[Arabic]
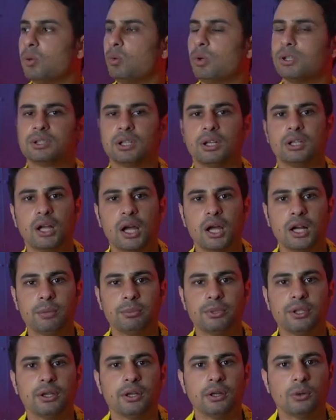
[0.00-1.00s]
بالوطن
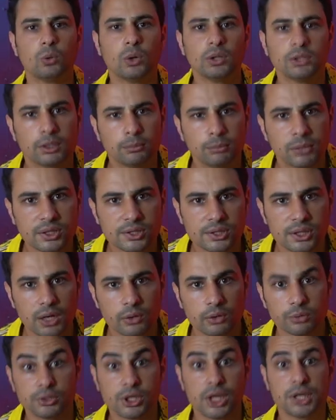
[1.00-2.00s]
العربي الوضع
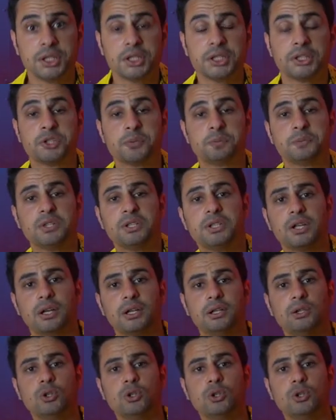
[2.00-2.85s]
ماساوي مشان هيك جبت لك